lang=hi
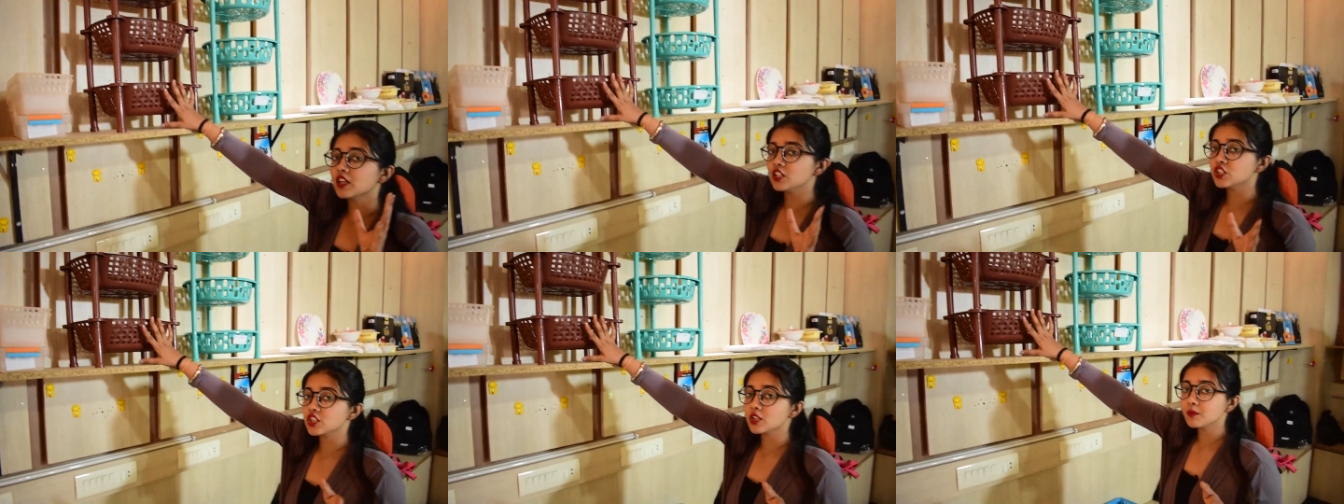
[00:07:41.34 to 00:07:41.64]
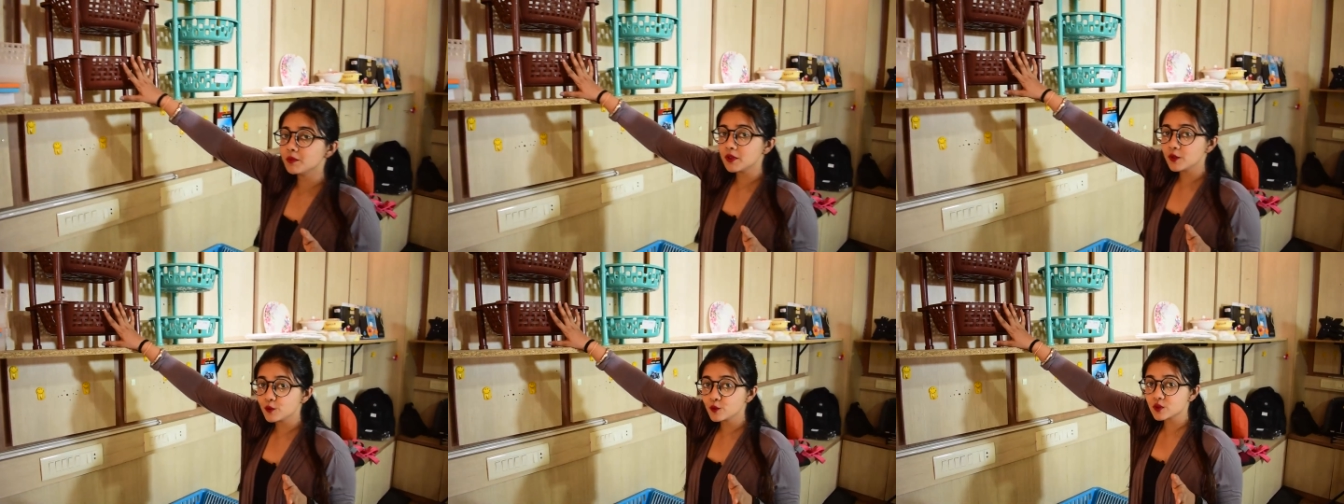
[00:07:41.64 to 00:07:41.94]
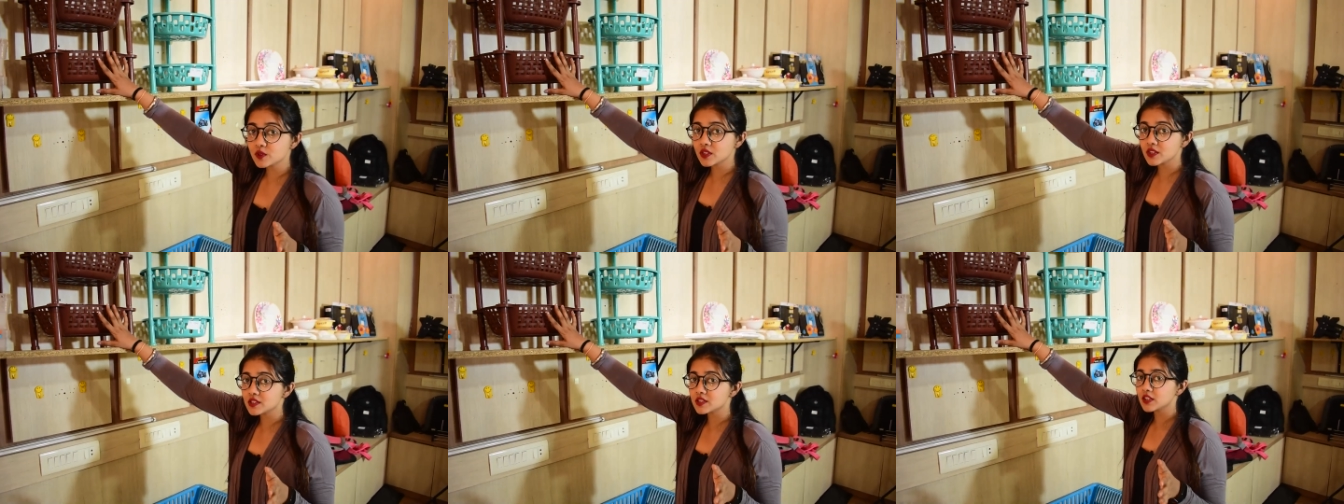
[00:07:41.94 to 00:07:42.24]
किचन में
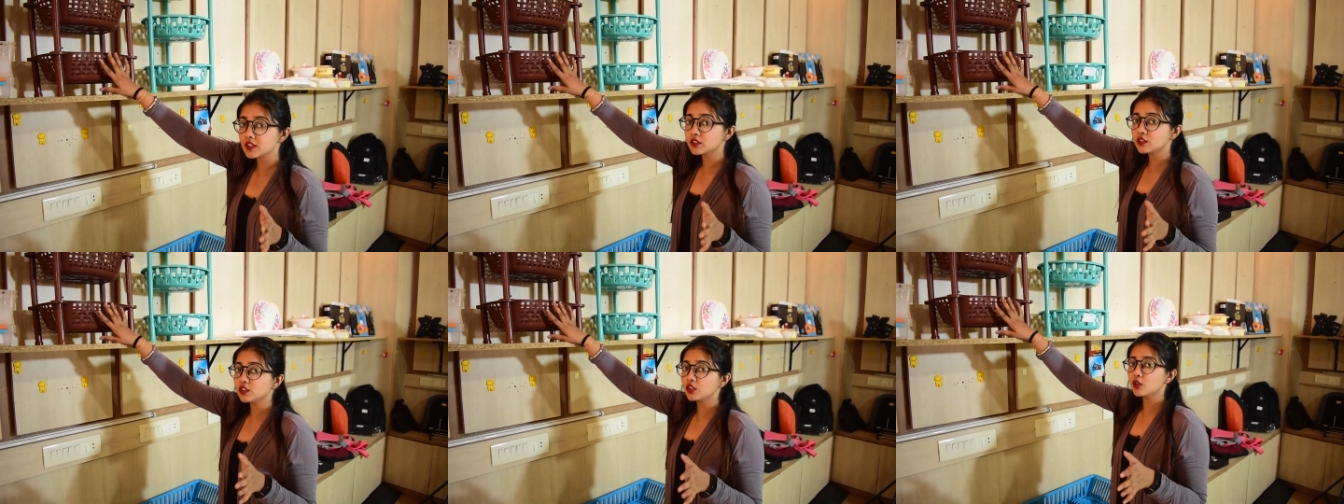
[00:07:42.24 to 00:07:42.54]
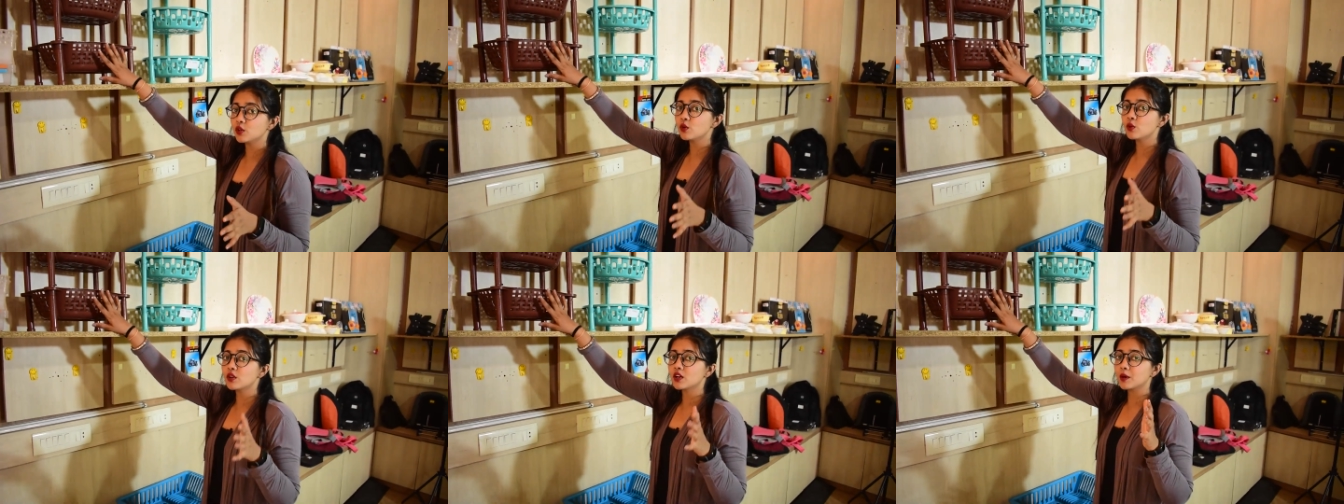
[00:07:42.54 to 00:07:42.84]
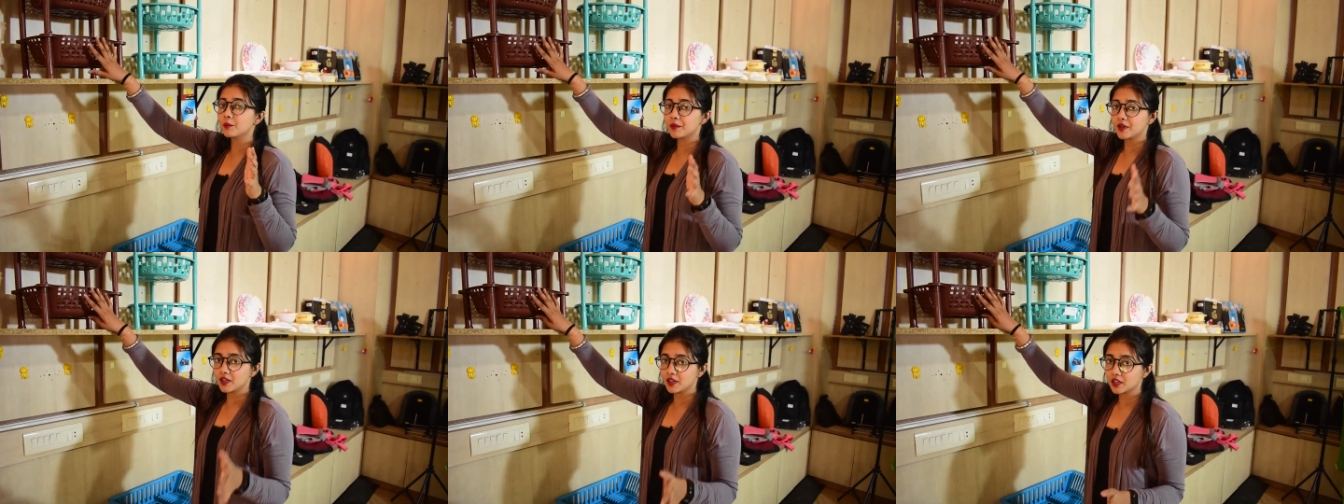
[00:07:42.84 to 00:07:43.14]
यूज़ कर सकते हो
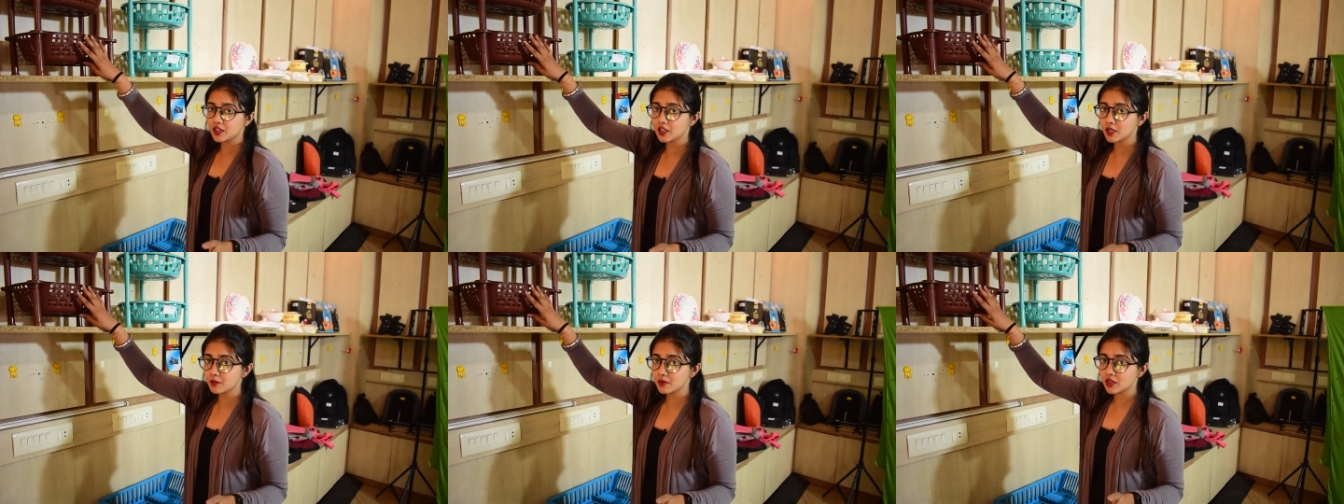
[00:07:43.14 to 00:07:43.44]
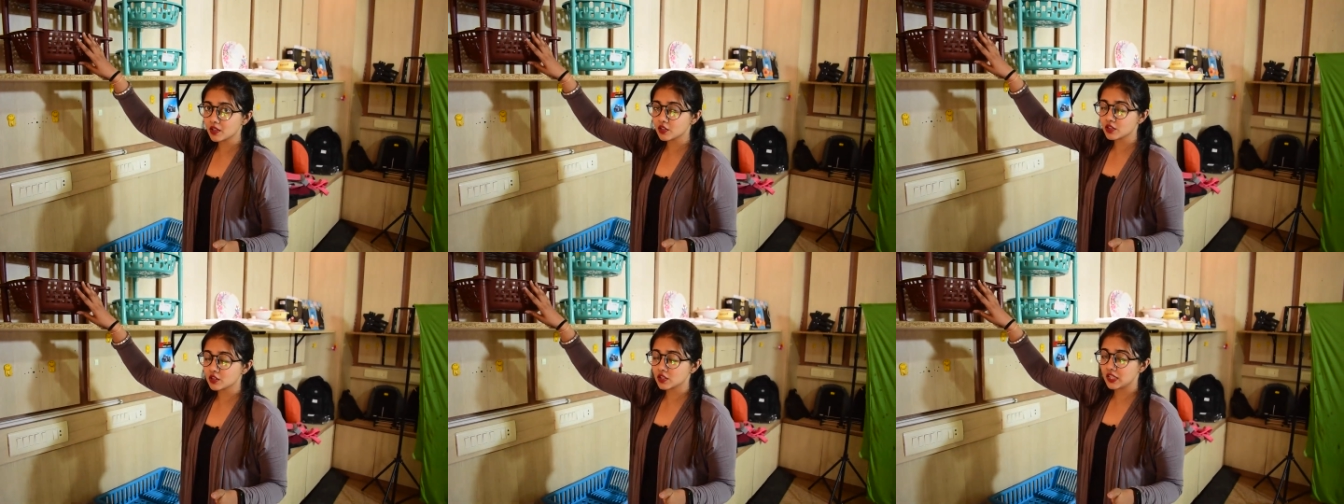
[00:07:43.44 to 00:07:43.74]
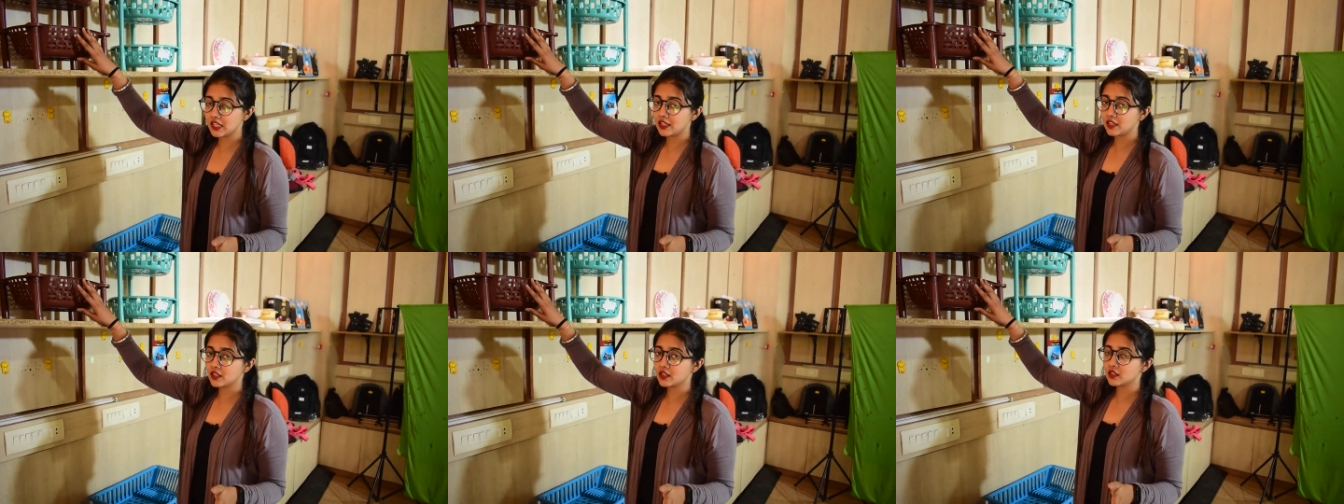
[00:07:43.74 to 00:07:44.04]
कपड़े रखने में
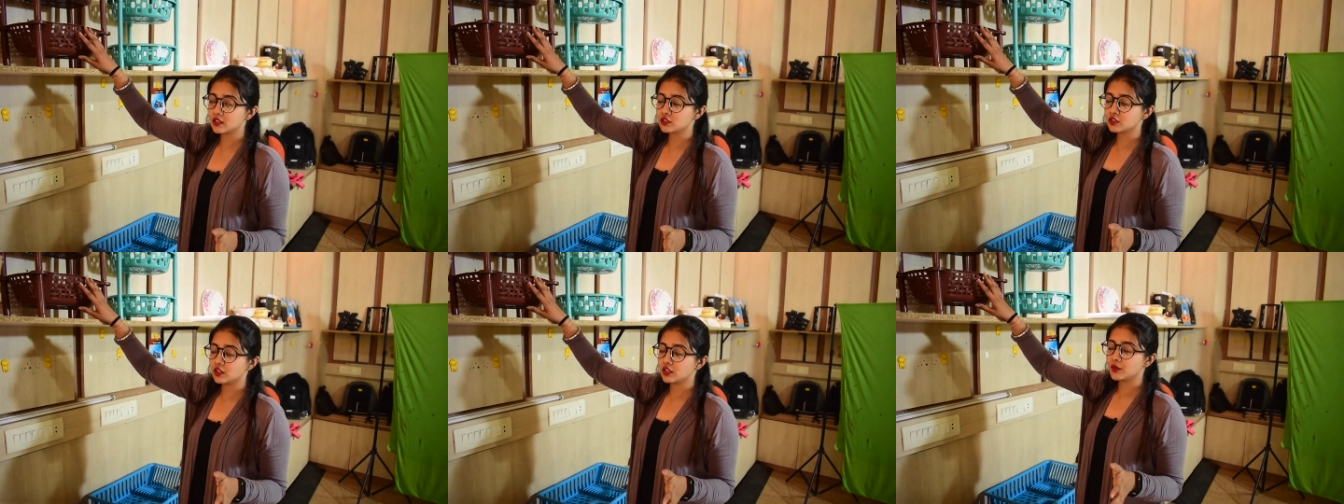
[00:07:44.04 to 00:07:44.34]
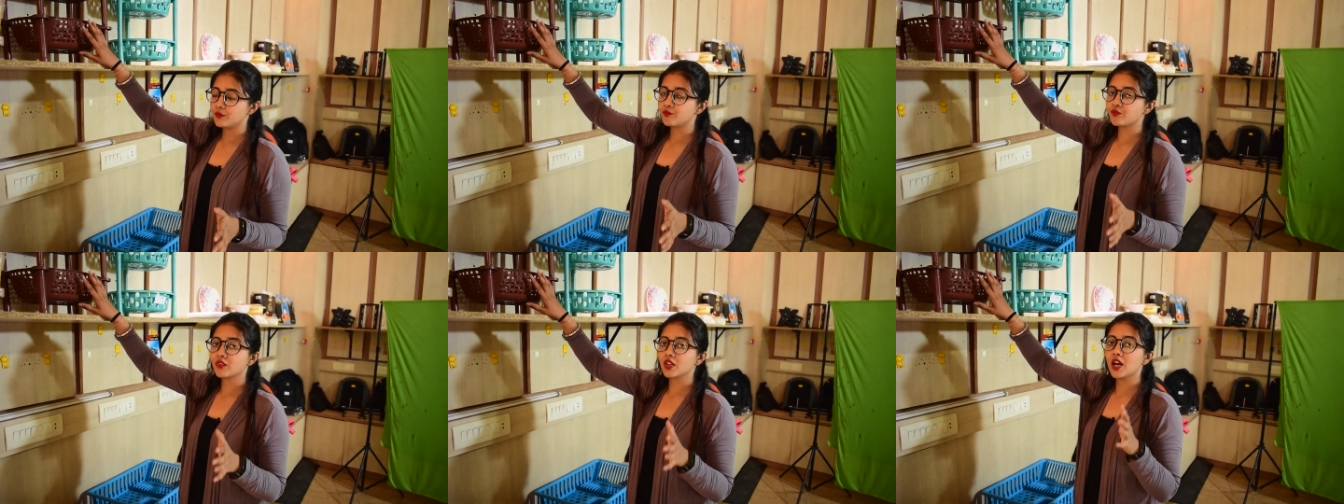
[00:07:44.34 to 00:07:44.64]
क्लीन कर सॉरी